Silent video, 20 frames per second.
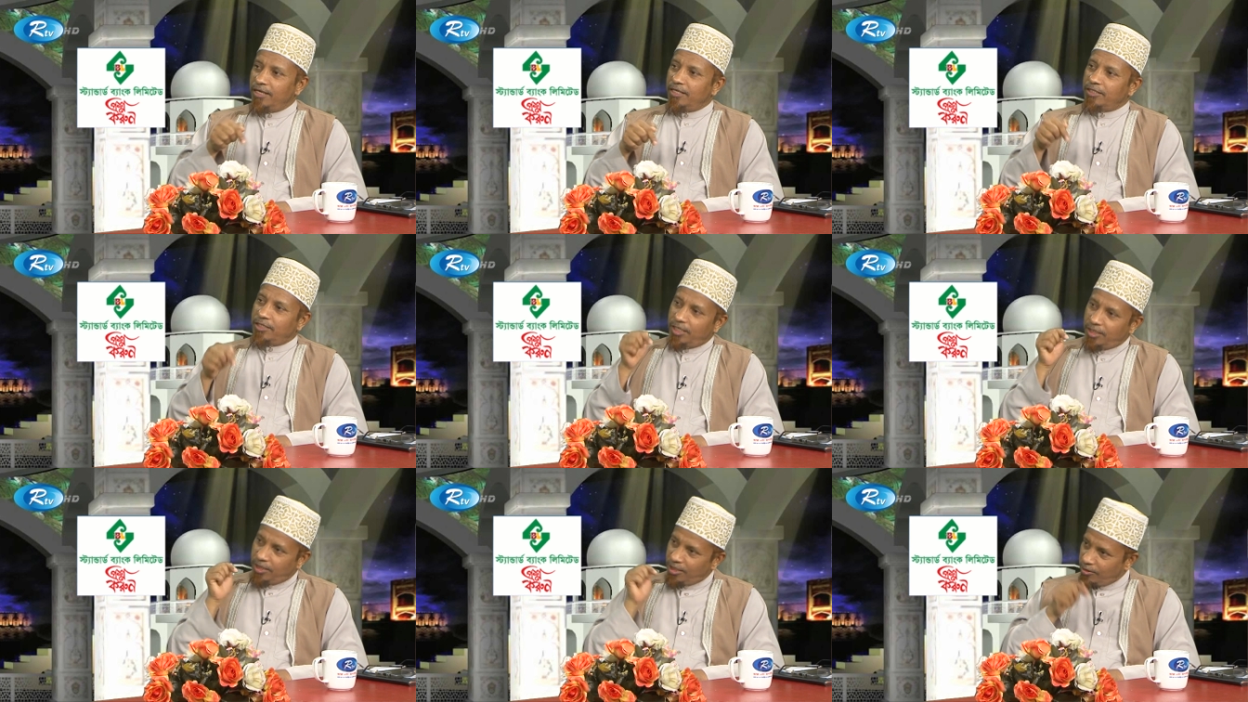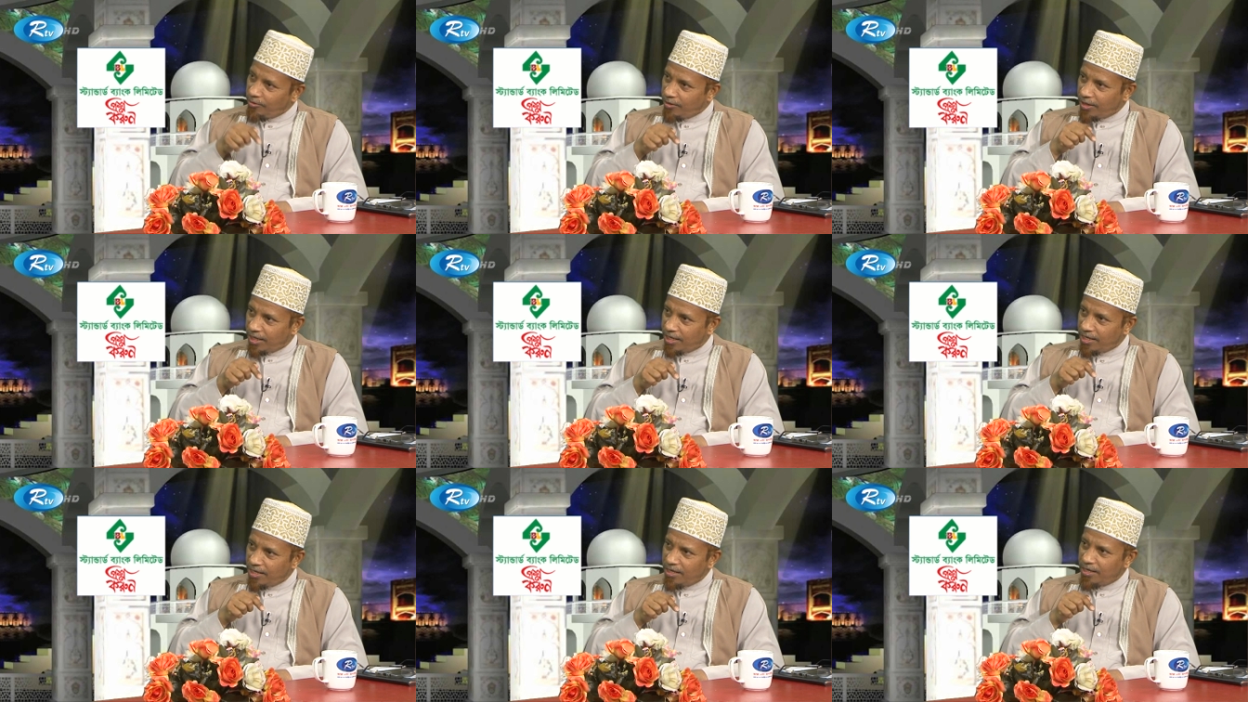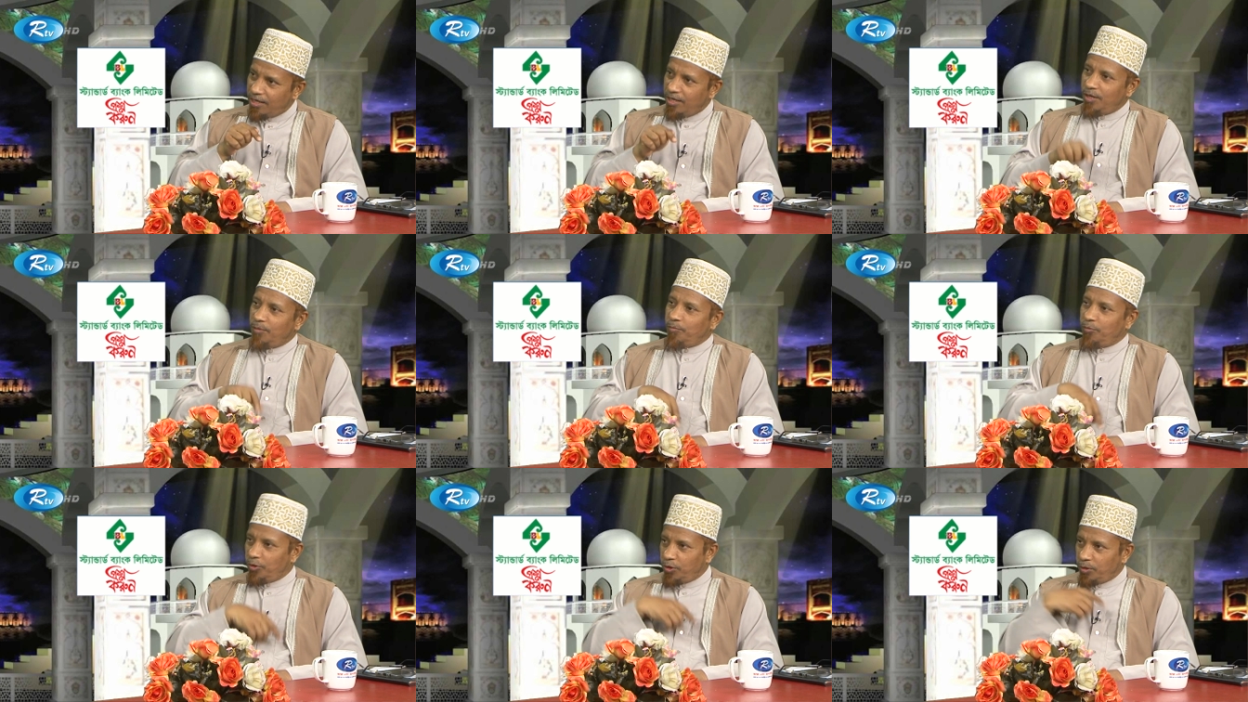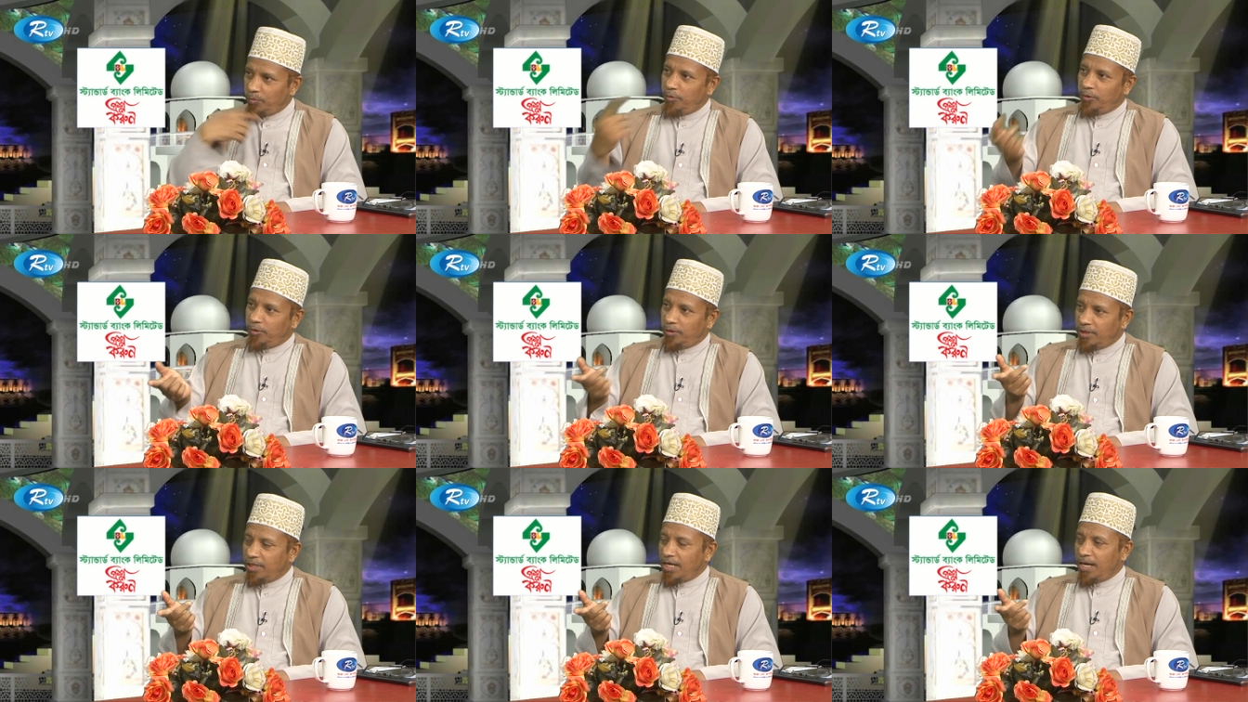সেদিনও রাখা
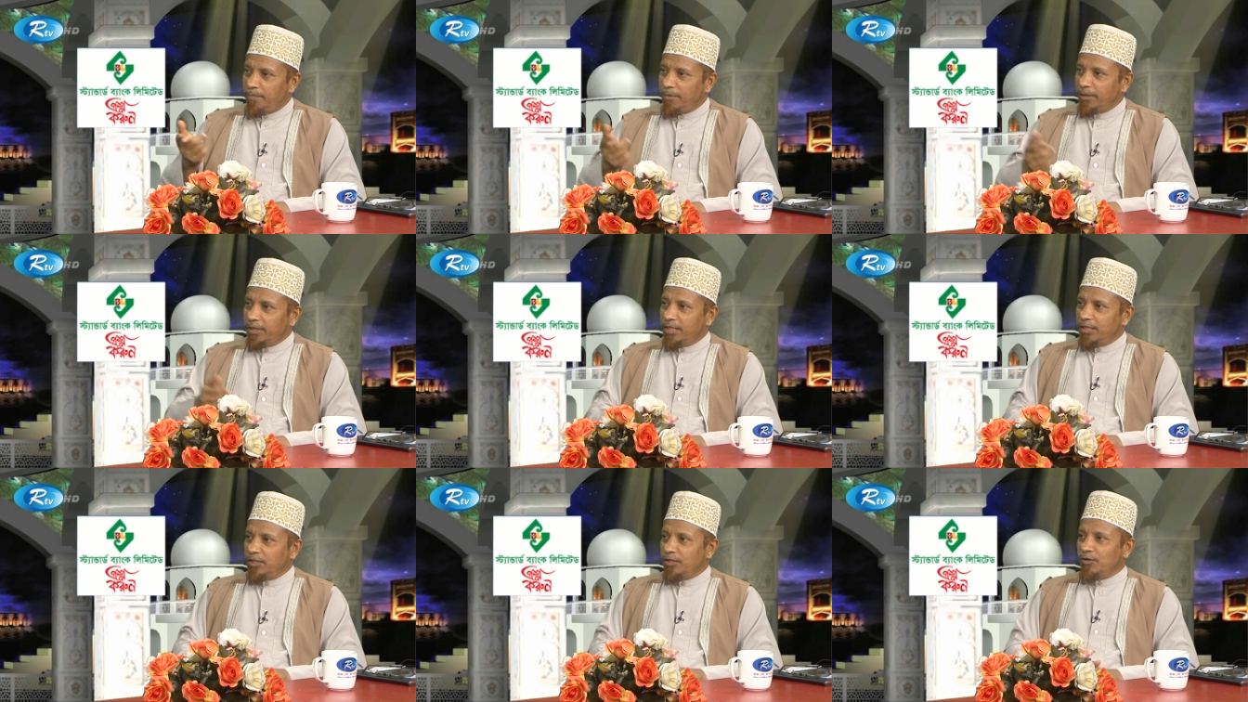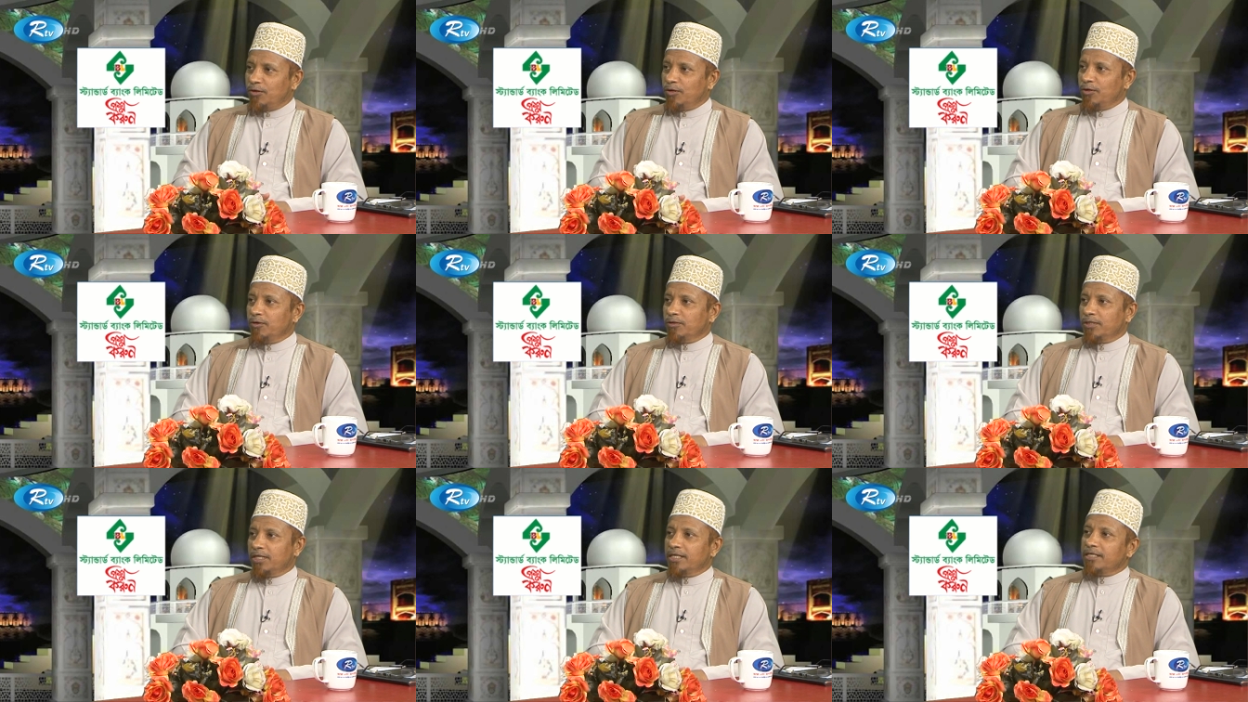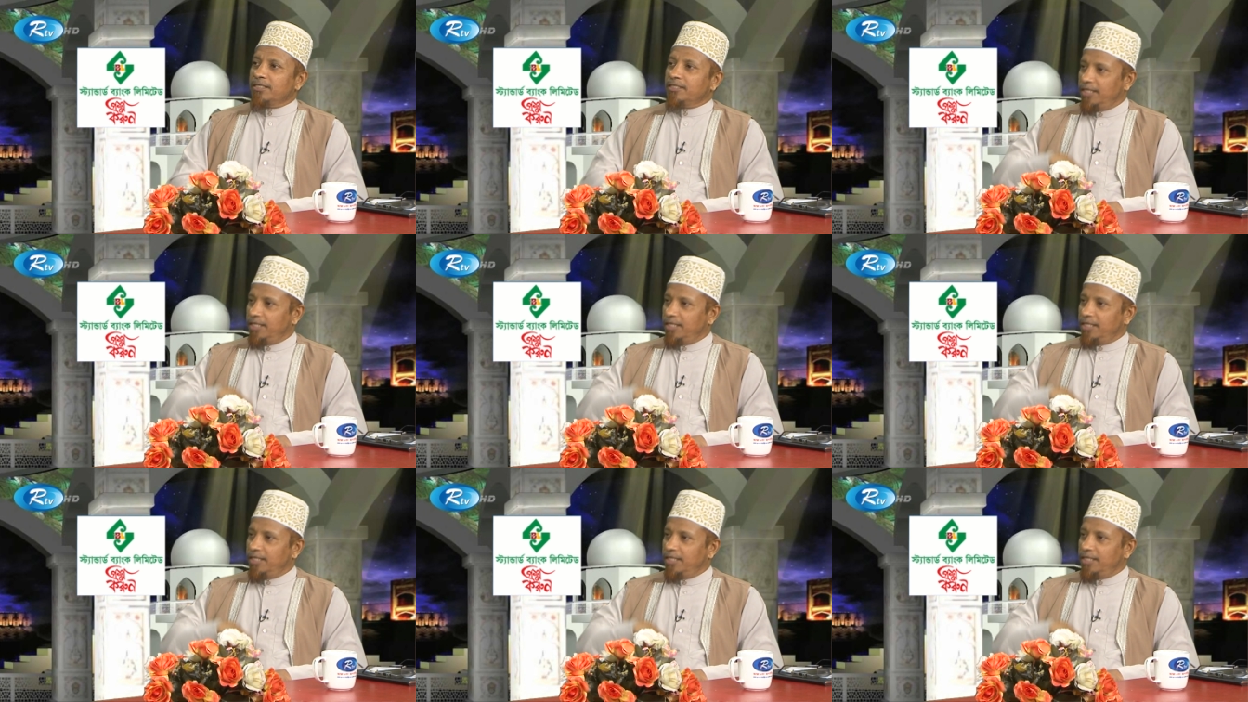পরবর্তীতে আমাদের যখন নয় তারিখ